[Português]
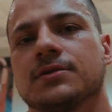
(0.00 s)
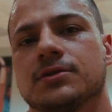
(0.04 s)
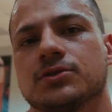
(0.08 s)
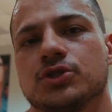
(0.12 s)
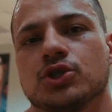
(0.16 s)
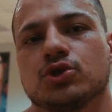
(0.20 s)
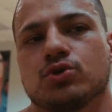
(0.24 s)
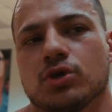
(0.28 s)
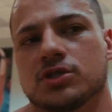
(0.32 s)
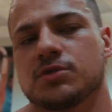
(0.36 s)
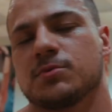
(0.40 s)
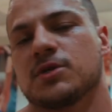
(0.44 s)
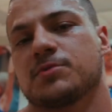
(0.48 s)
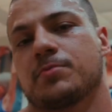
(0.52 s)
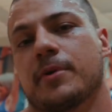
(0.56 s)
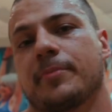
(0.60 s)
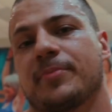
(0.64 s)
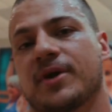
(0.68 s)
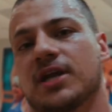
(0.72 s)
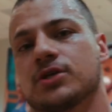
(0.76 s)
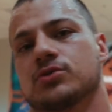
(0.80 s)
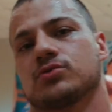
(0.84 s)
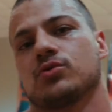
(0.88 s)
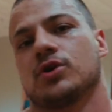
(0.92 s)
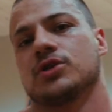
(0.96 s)
de todas as minhas
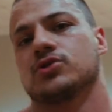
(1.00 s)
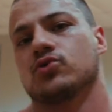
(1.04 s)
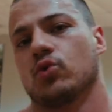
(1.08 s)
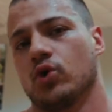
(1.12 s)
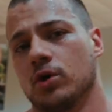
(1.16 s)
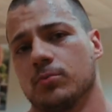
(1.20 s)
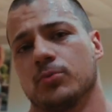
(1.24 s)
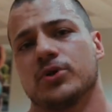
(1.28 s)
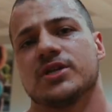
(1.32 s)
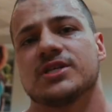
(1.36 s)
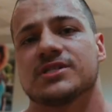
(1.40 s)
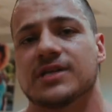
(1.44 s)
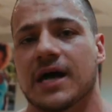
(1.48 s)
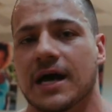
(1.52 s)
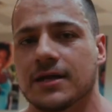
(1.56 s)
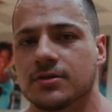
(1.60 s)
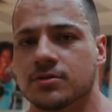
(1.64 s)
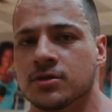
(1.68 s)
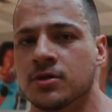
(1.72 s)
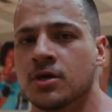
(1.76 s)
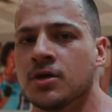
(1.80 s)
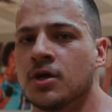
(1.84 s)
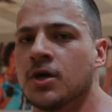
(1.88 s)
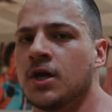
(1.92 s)
preparações hormonizadas,